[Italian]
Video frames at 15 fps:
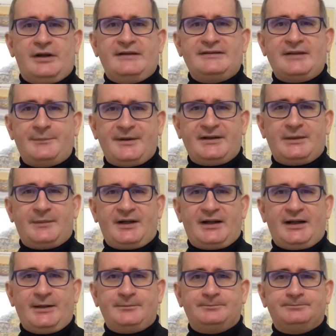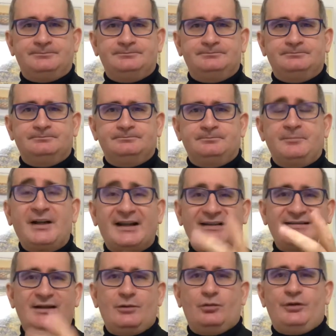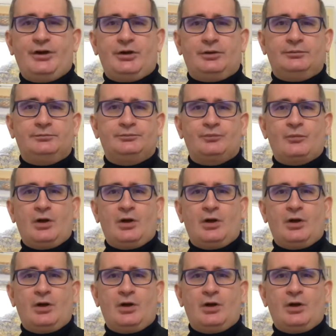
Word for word: Sapete perché? Perché sei unico.